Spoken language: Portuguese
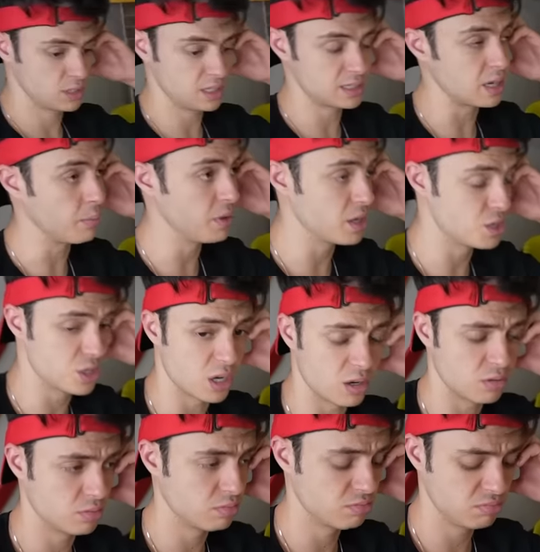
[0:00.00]
Quer saber,
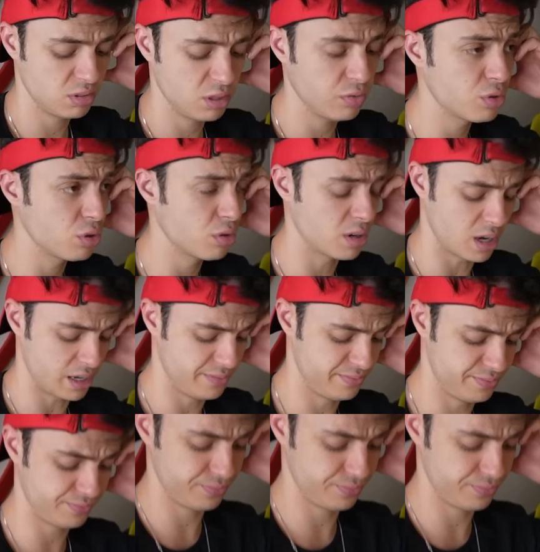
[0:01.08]
Thiago? Hum. Eu vou trocar.